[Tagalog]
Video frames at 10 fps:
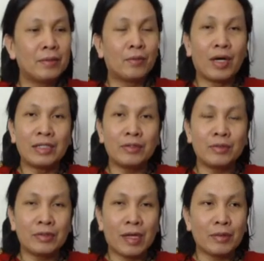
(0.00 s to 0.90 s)
1,
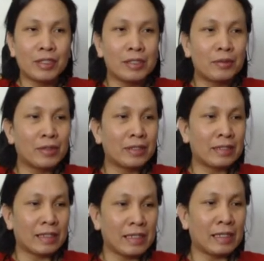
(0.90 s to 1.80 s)
2023
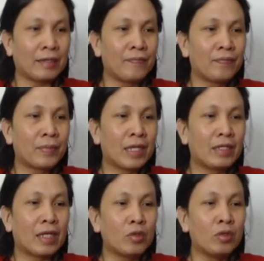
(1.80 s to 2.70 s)

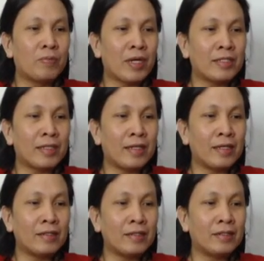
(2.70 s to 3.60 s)
the two
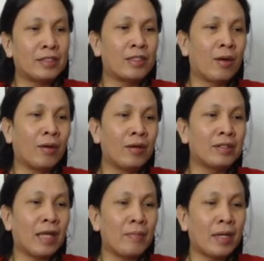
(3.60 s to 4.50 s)
presidents
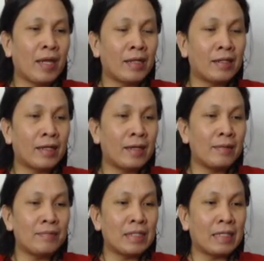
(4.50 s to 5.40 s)
hold a
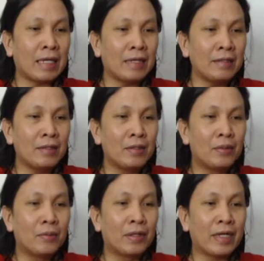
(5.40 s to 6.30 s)
bilateral meeting
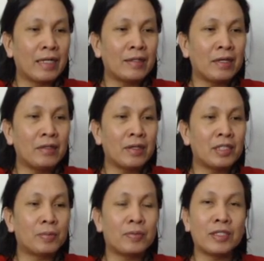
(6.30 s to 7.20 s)
wherein the
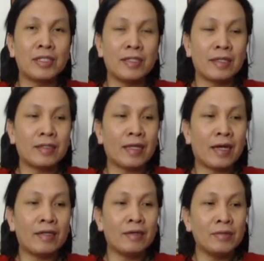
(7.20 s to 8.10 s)
US president
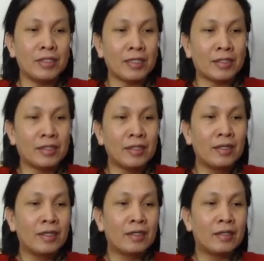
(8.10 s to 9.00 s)
announces
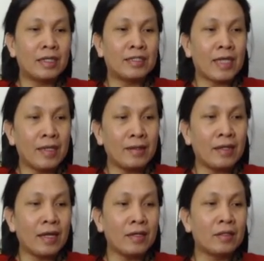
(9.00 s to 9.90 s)
the
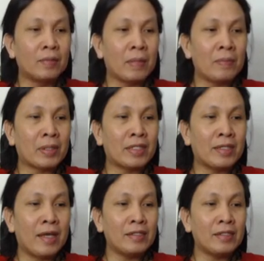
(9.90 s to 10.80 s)
sending of a
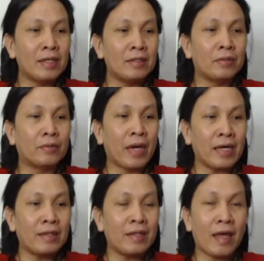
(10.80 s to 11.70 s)
presidential
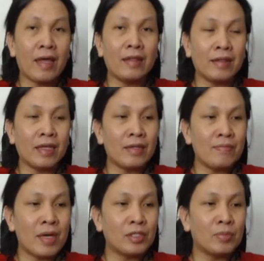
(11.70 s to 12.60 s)
trade and
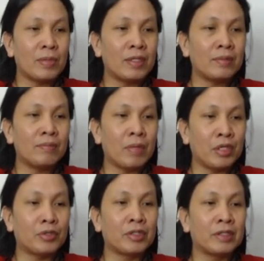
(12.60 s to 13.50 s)
investment
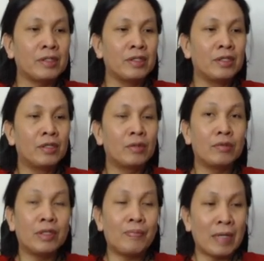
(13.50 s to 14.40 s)
mission to
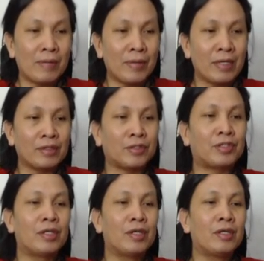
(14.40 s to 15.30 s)
the
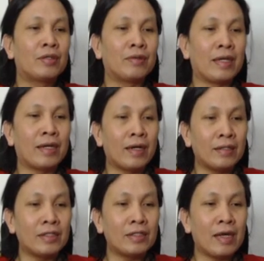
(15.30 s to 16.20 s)
Philippines to
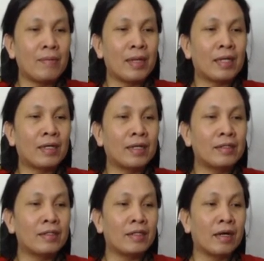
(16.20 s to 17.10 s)
enhance the
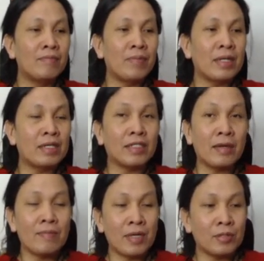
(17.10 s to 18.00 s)
American companies'
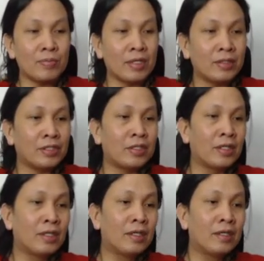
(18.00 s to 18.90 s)
investments
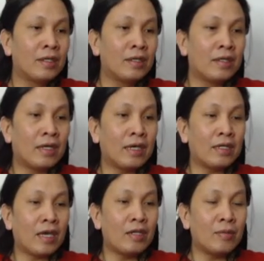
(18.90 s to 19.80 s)

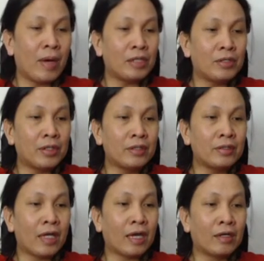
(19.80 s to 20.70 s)
in
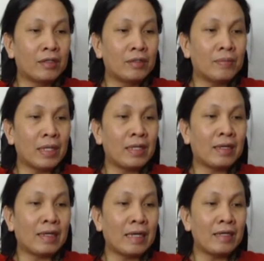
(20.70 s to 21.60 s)
innovation, economy,
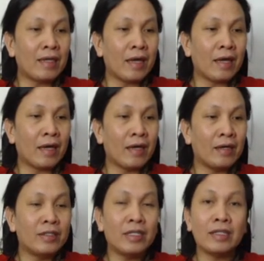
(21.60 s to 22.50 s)
clean
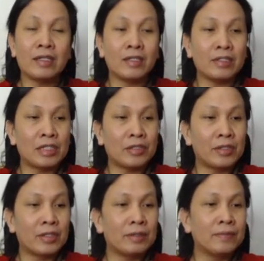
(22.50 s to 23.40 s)
energy
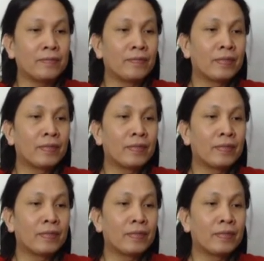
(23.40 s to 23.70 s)
transition,